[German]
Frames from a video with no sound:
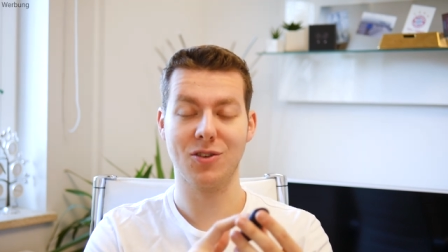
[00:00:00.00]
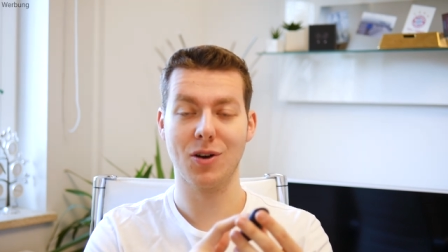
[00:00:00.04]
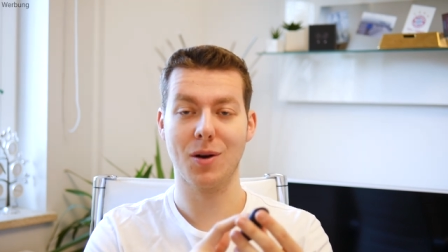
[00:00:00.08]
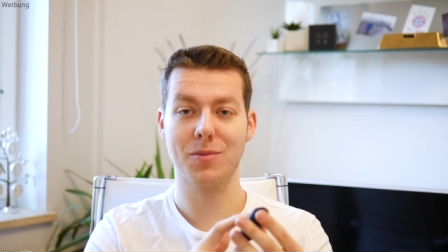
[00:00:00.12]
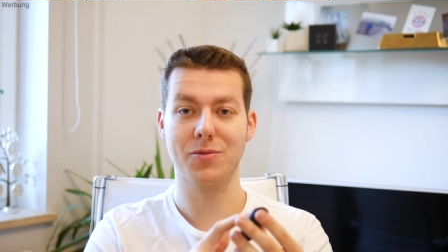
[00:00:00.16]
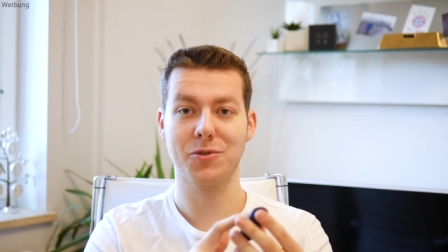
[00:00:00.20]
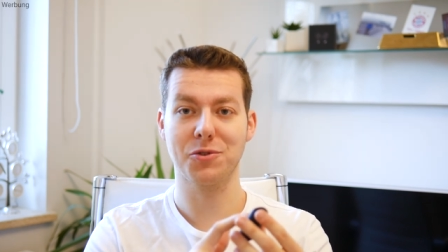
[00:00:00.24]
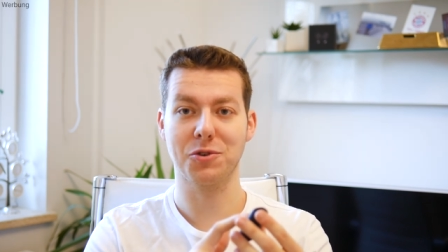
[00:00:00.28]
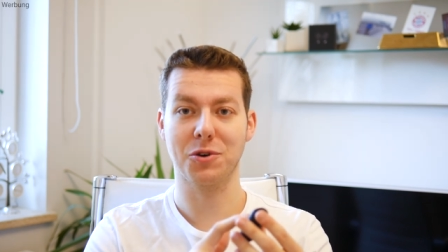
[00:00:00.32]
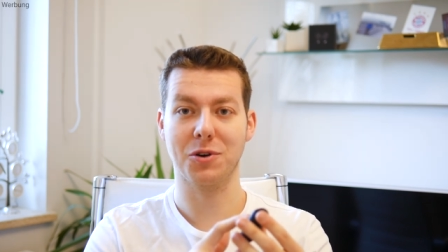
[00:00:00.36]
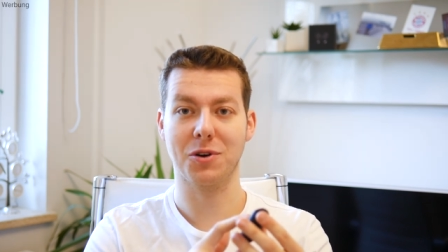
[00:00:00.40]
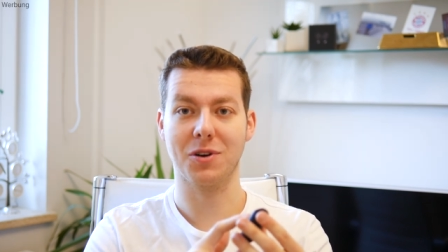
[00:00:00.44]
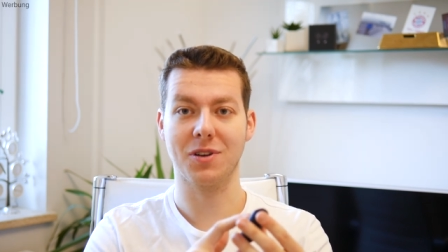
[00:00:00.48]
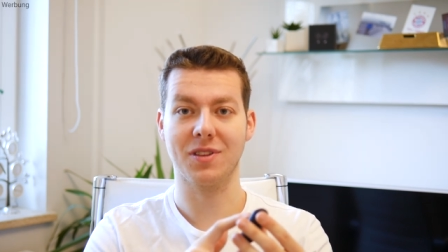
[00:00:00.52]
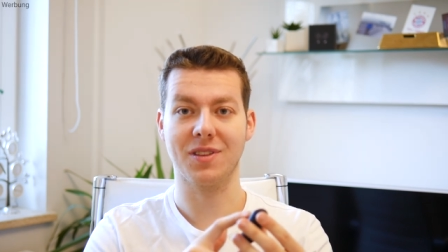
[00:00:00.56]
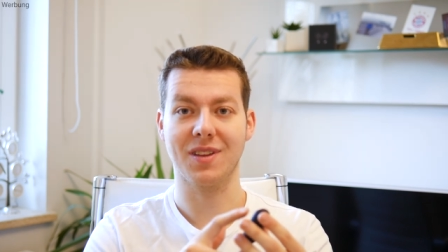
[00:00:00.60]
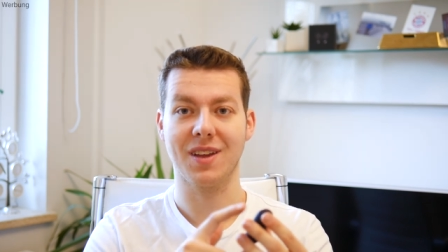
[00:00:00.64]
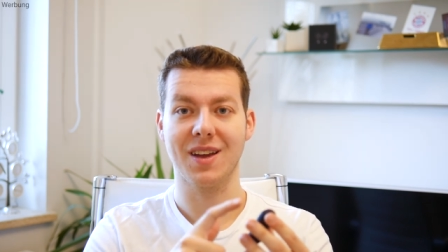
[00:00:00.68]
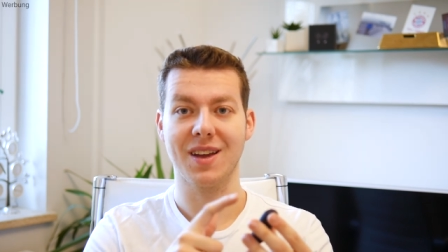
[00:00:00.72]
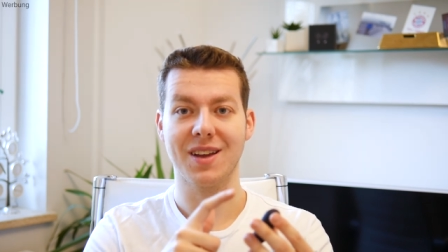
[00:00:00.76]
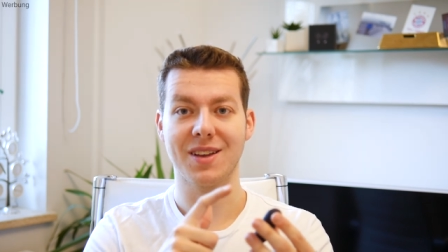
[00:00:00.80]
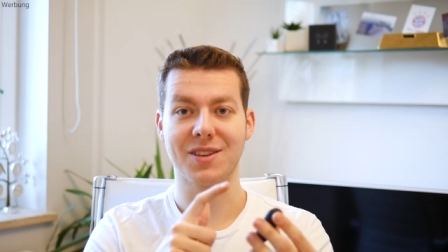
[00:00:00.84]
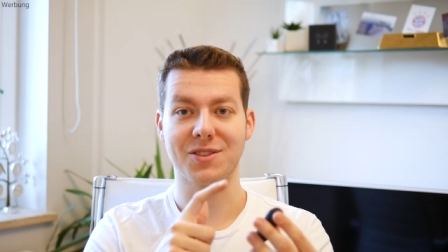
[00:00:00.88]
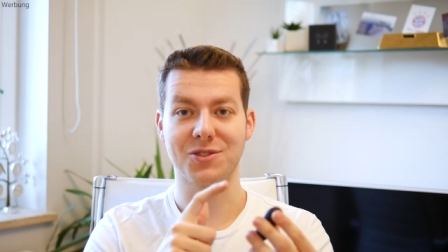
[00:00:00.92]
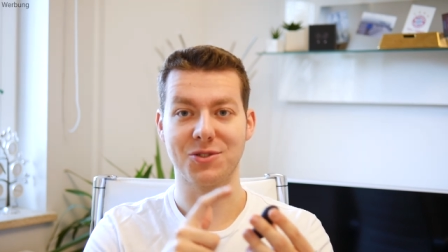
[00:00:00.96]
Kopfhörern
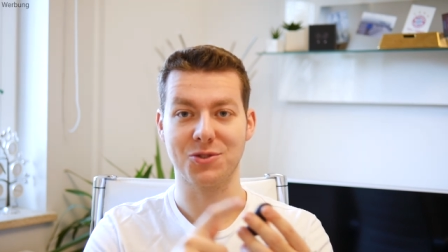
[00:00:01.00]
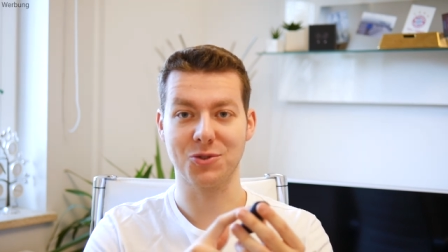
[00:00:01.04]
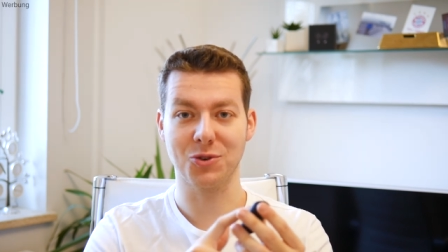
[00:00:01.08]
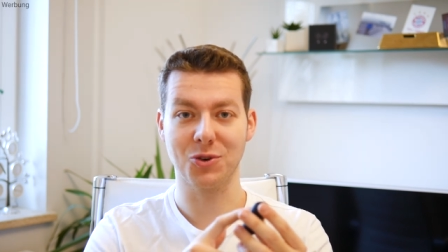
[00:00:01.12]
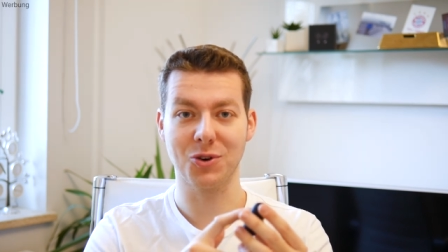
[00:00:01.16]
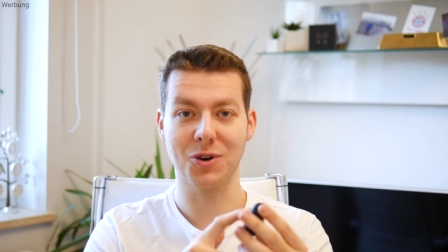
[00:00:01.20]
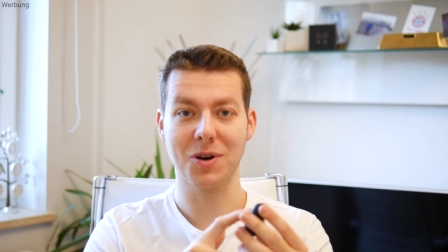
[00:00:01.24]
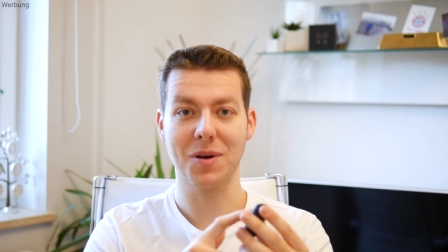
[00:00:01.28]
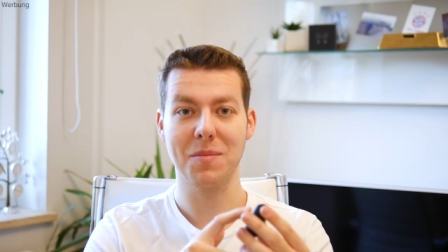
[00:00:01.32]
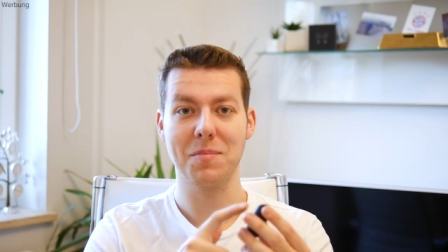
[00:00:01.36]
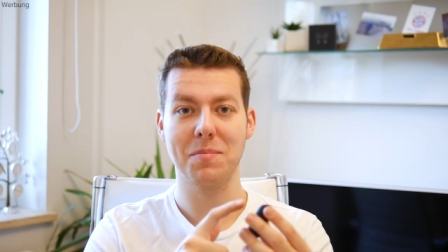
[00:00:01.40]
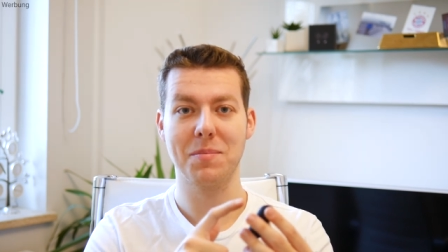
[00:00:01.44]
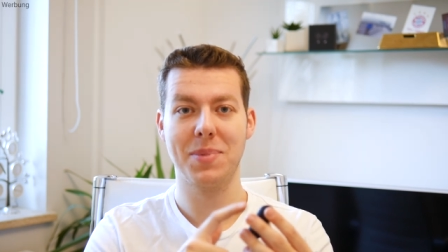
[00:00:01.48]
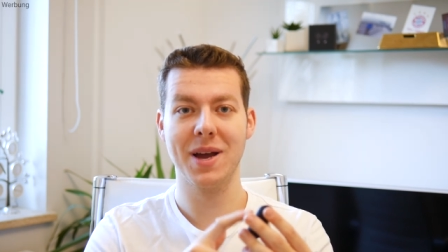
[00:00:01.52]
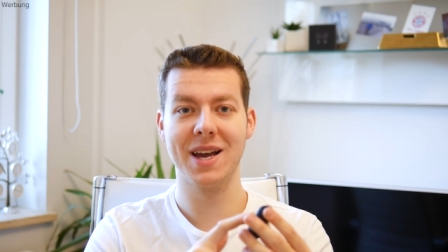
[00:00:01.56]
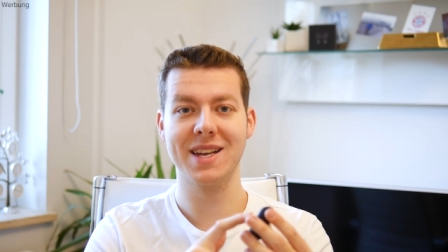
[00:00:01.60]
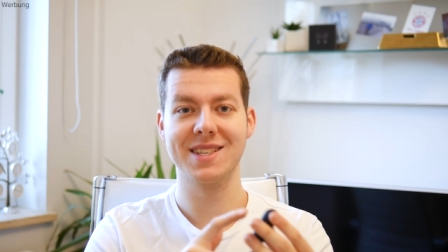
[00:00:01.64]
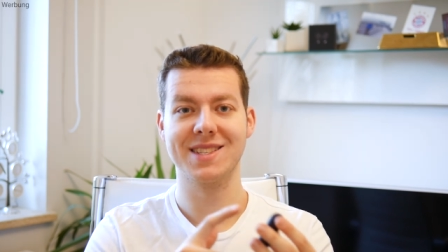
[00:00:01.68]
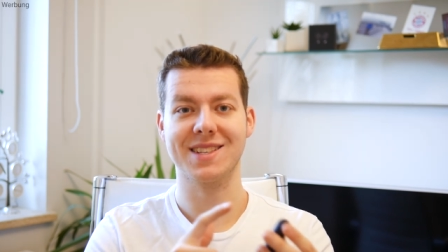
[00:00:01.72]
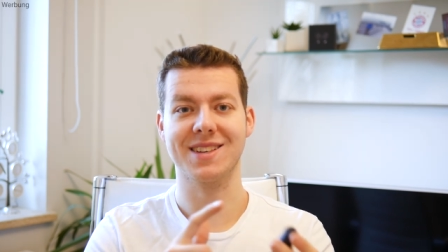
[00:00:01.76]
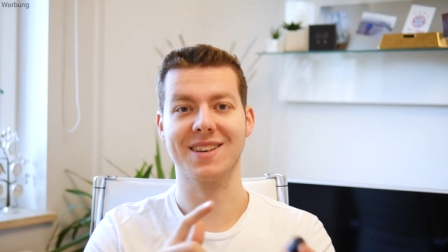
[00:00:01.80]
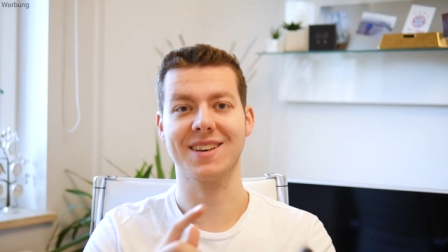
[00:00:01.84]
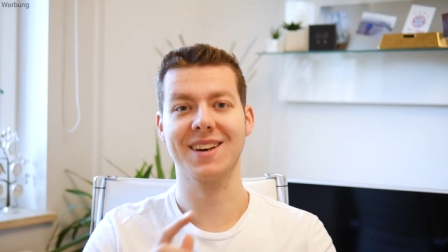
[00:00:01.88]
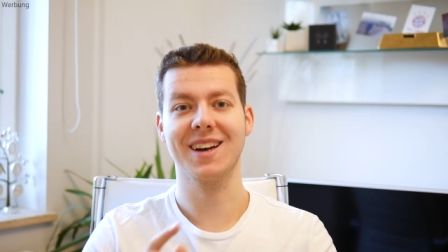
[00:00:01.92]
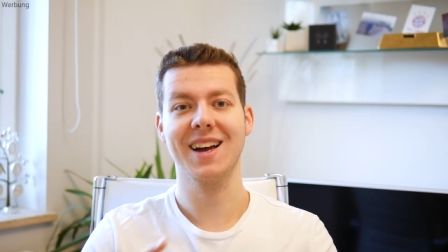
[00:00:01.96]
so
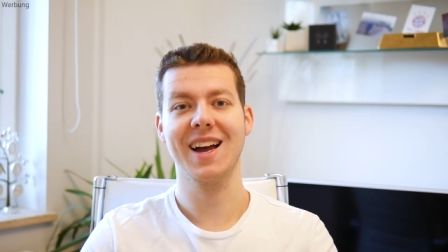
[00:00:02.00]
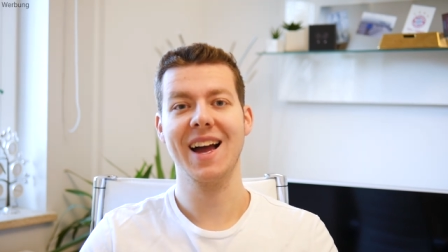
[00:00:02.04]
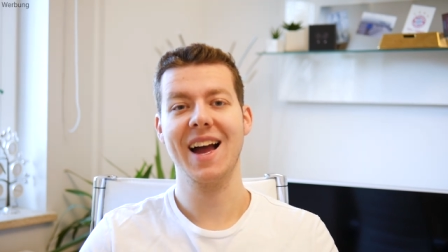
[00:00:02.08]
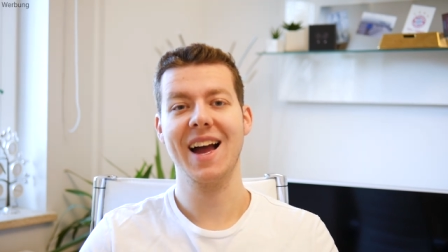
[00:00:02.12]
besser